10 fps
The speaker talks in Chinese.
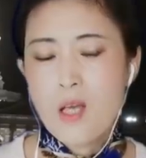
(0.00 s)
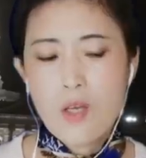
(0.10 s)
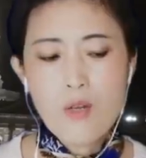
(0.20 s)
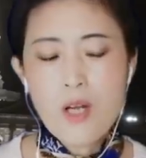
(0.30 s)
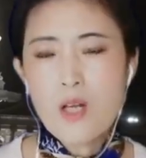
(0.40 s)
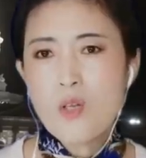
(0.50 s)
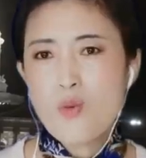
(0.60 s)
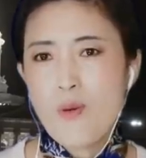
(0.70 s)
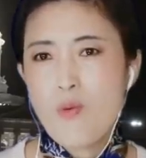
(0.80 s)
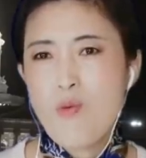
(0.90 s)
有的人
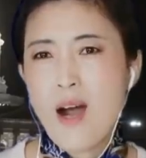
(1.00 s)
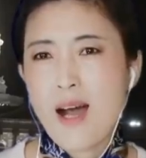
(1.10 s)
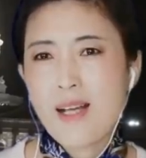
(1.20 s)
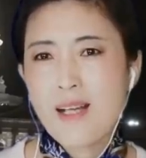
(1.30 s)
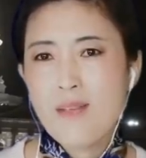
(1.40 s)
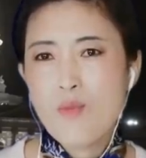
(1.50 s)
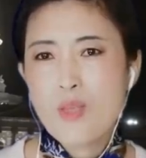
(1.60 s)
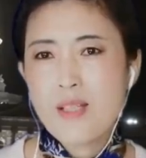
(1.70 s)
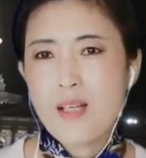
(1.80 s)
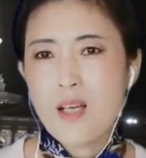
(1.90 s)
说哇，跟穆
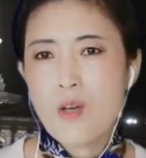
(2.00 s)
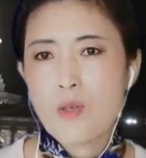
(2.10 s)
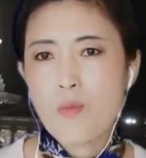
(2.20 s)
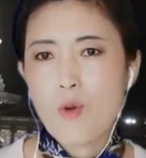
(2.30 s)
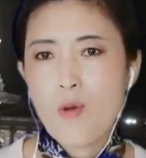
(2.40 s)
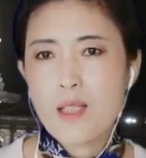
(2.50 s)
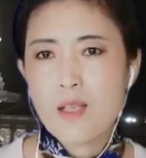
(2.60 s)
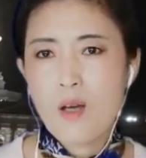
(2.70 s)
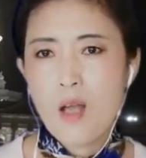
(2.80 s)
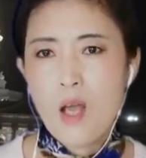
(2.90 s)
斯林有什么关
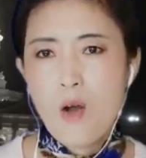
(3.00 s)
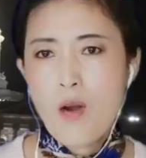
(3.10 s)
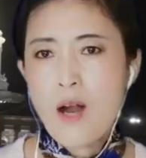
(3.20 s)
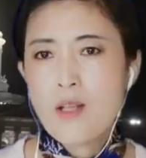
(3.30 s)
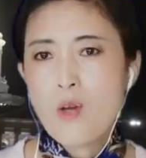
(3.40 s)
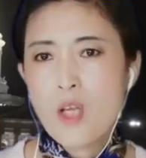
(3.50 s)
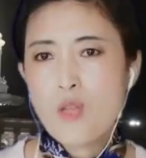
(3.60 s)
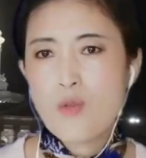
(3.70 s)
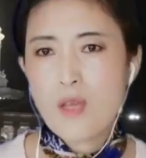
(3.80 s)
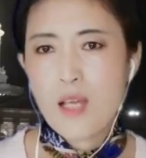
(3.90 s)
系？我告诉你，我给
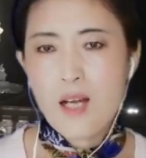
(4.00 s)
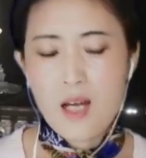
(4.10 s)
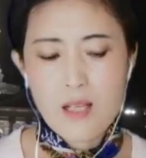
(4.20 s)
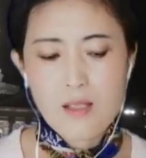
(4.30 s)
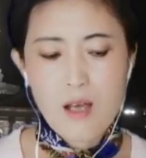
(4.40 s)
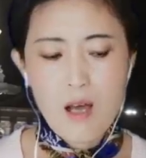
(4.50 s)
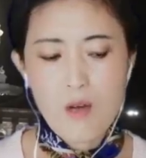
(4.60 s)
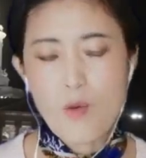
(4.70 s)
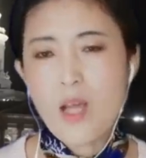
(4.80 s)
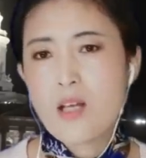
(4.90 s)
你举一个例子
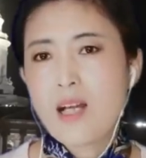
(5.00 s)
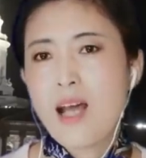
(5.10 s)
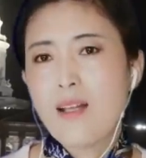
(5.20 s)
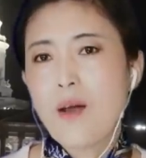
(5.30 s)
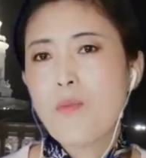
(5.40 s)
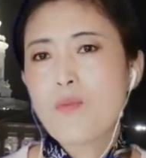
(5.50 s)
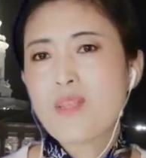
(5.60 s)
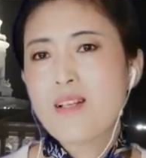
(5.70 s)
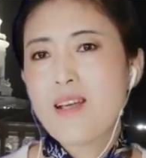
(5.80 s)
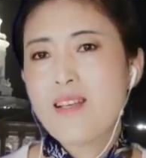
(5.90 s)
哈，我也是看他们穆
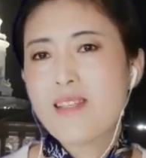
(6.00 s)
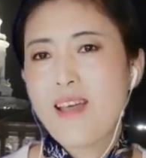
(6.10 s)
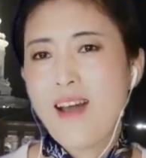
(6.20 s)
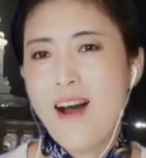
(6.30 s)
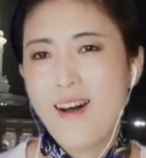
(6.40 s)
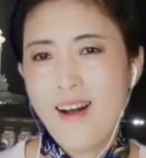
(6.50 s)
斯林写的。